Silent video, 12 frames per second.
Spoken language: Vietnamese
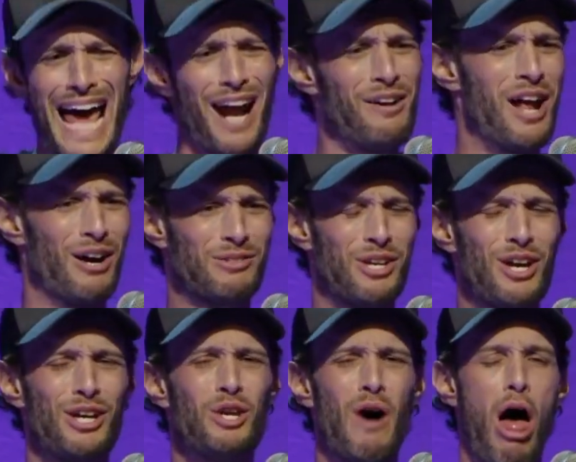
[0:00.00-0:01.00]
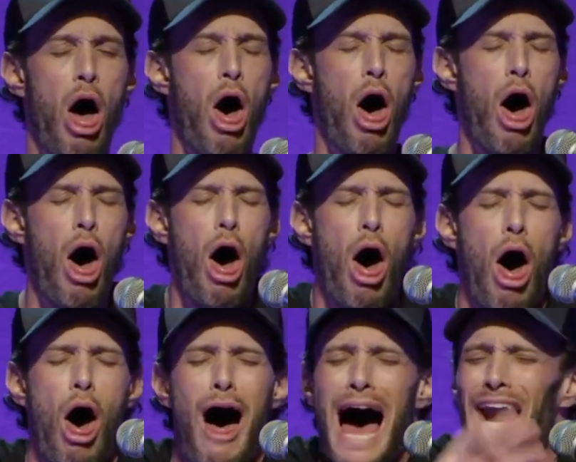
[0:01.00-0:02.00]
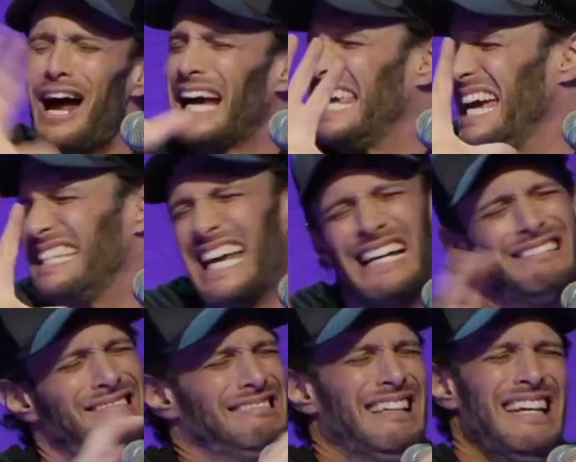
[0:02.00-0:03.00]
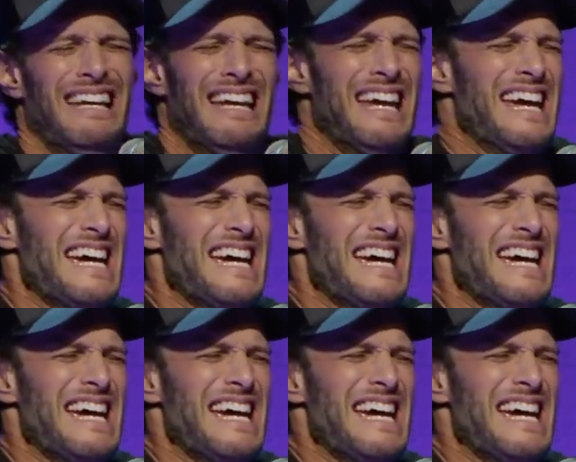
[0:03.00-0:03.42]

cái cách của ba là ba không biết nói mày sao